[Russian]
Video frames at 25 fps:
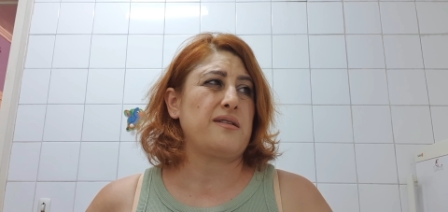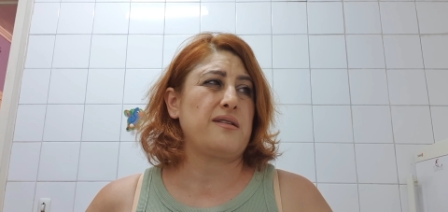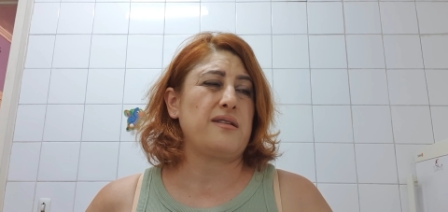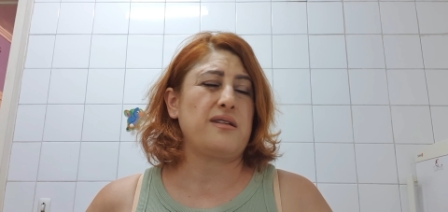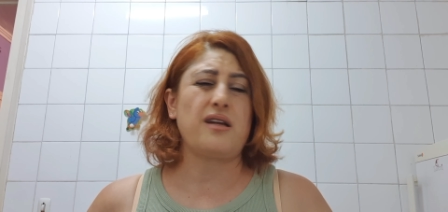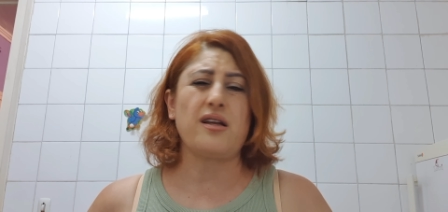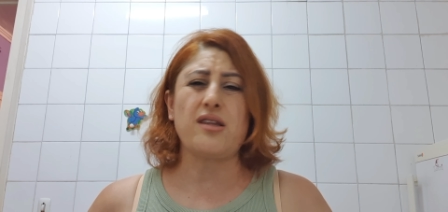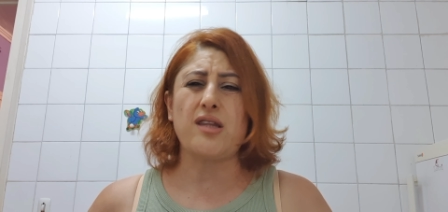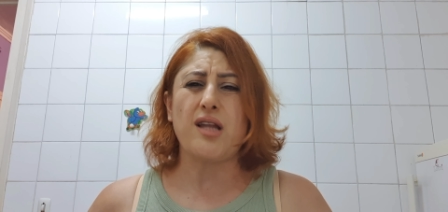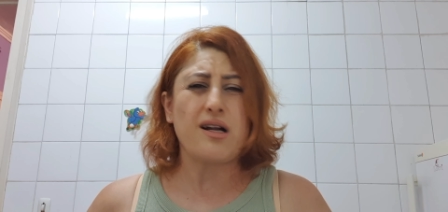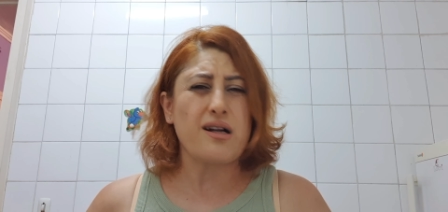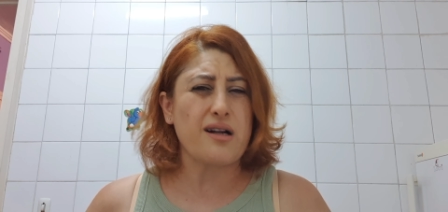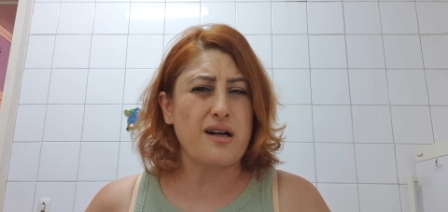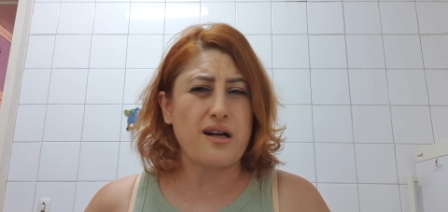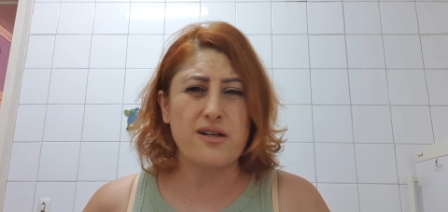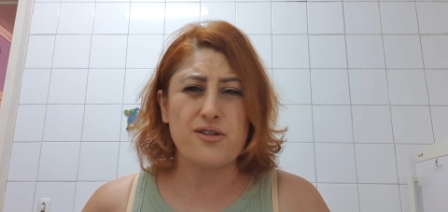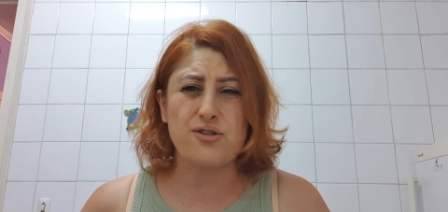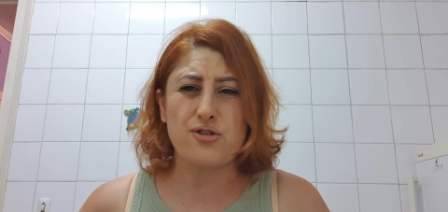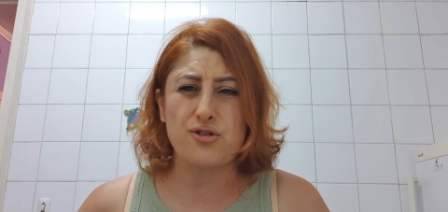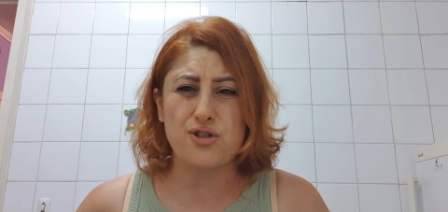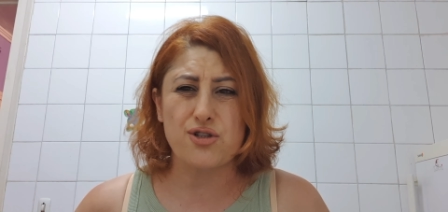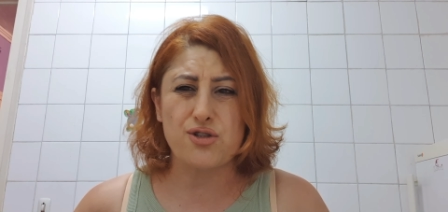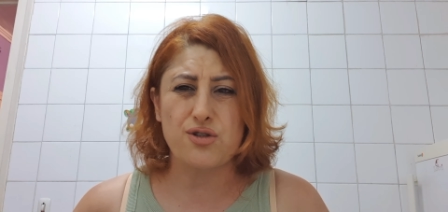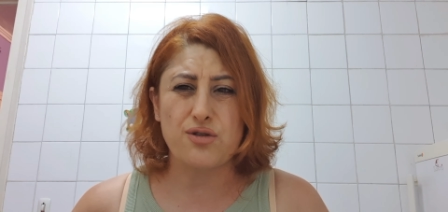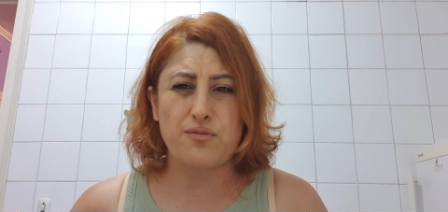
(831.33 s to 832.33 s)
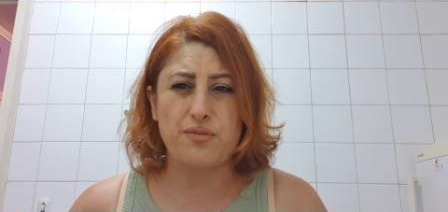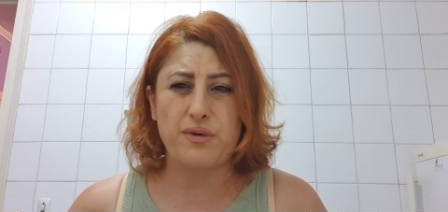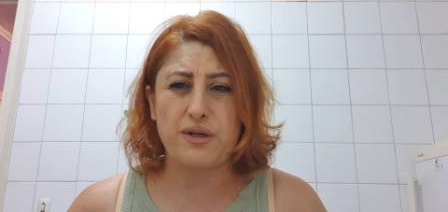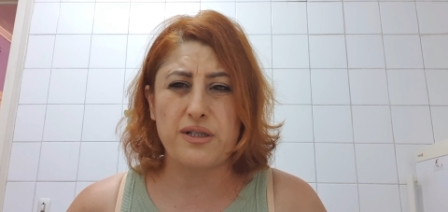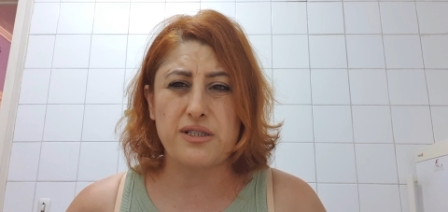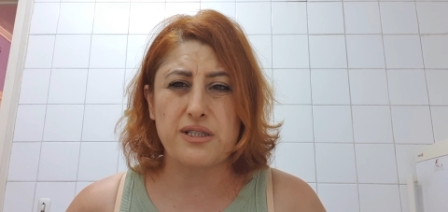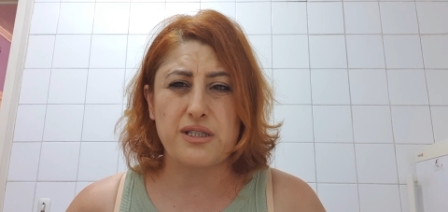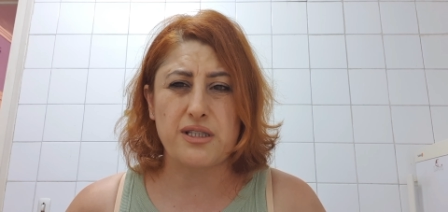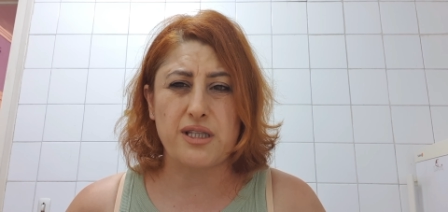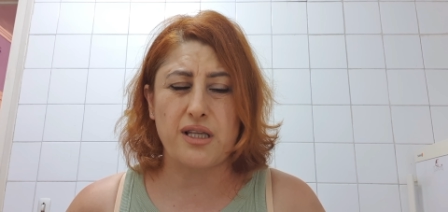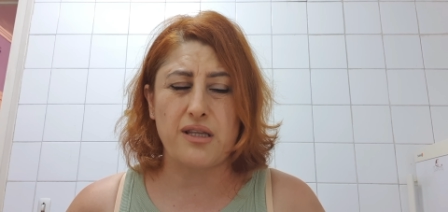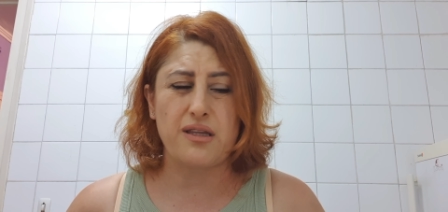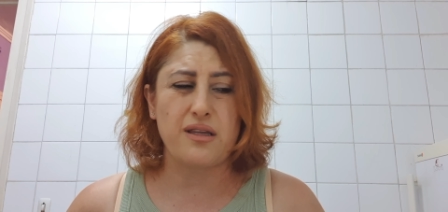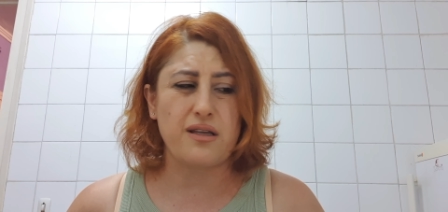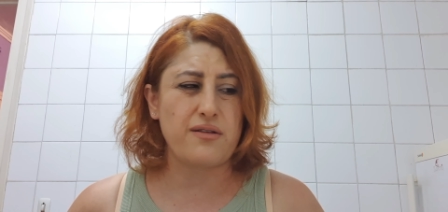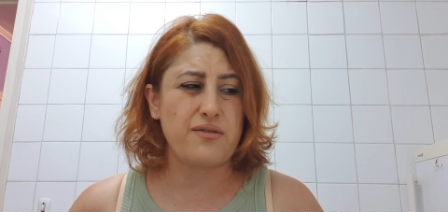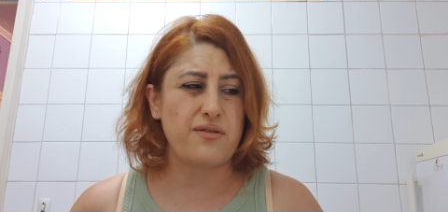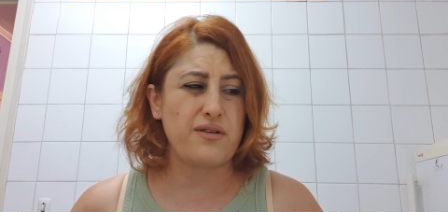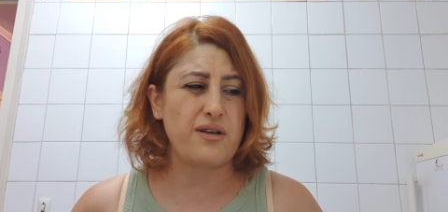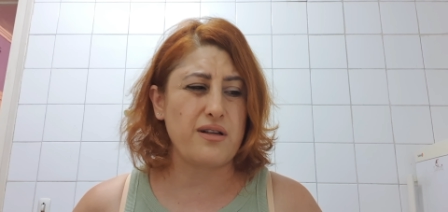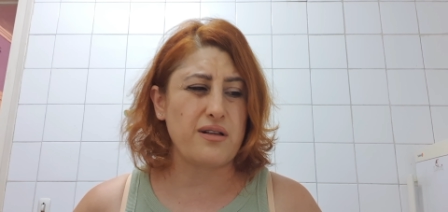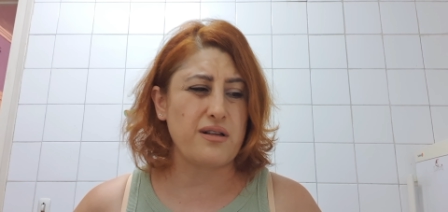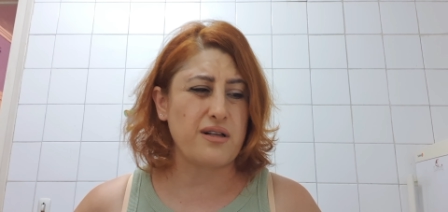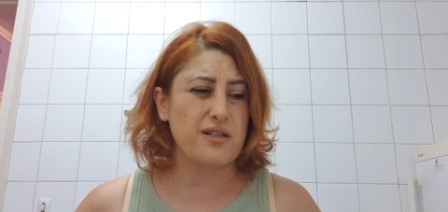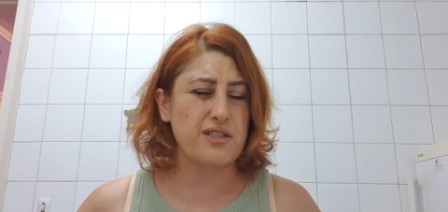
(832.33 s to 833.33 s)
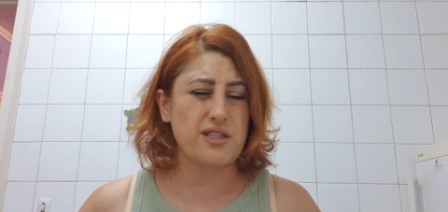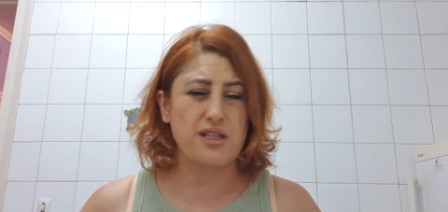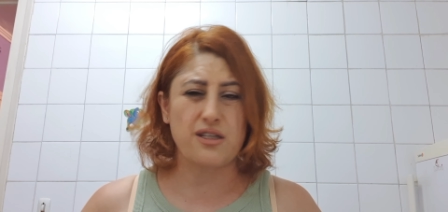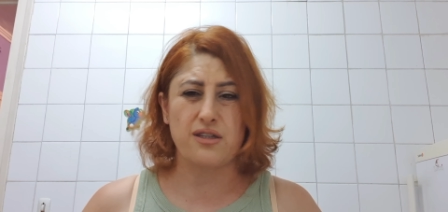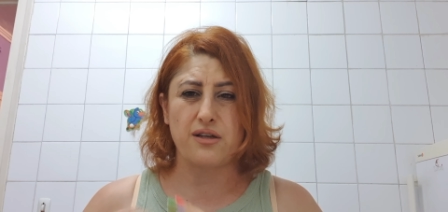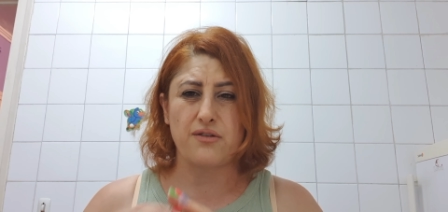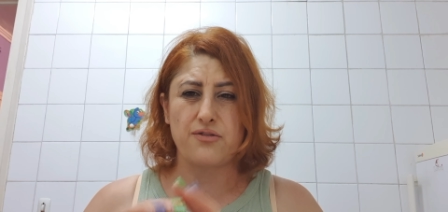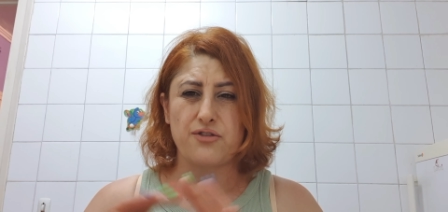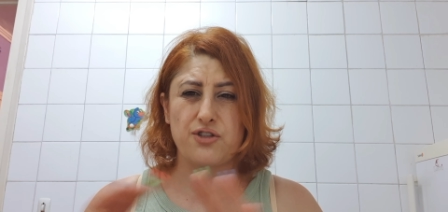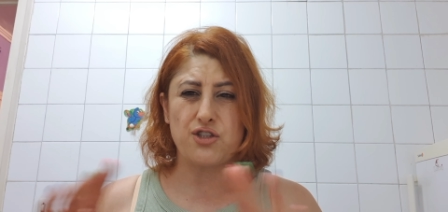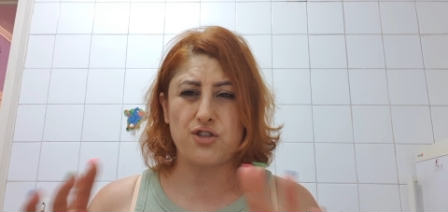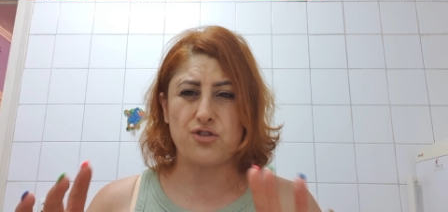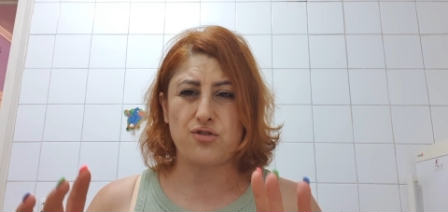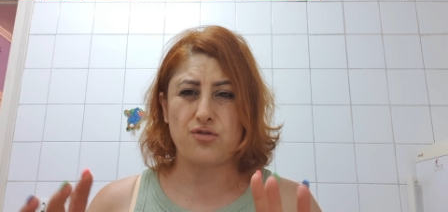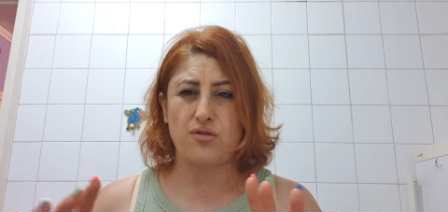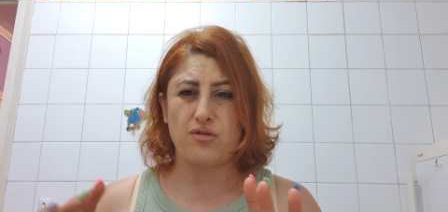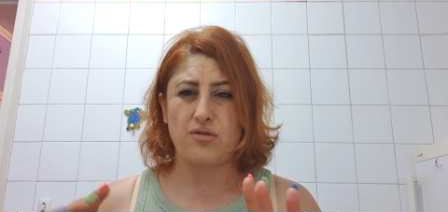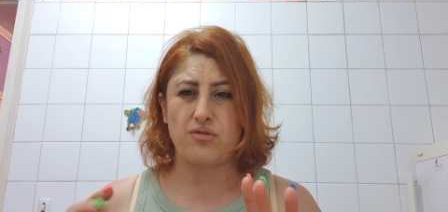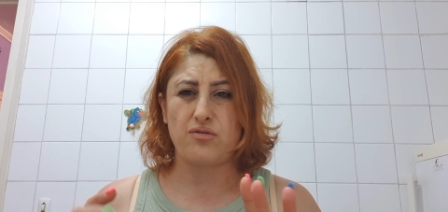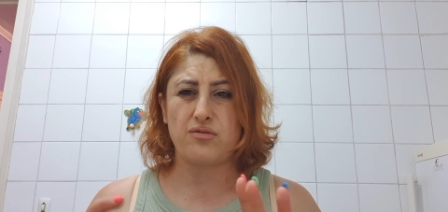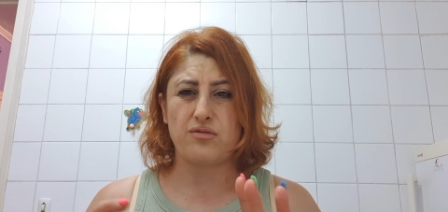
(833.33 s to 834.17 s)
Я так хочу, чтобы остановилось это все.